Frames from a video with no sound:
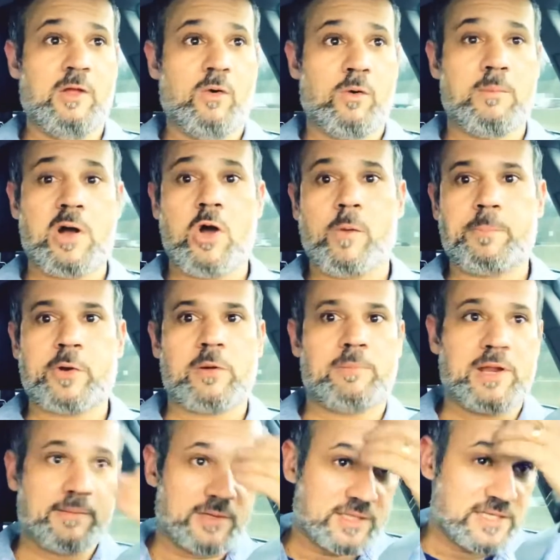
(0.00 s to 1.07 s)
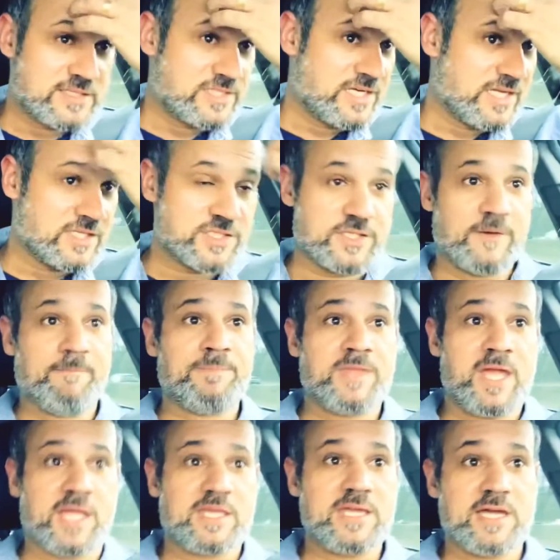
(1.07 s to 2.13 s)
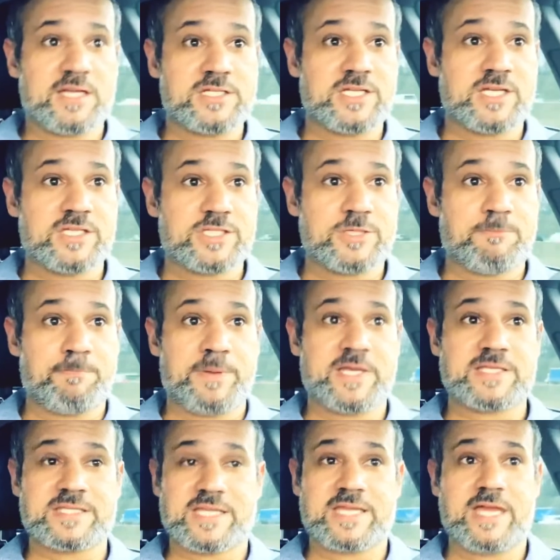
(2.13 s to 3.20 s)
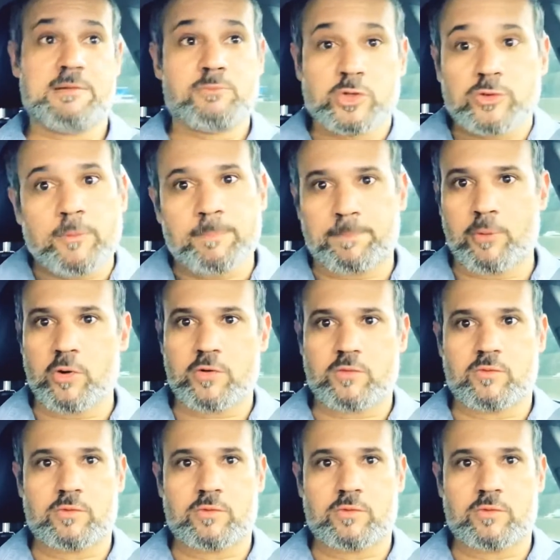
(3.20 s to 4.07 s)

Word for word: O maior problema da gente é que a gente pensa que é muito pouco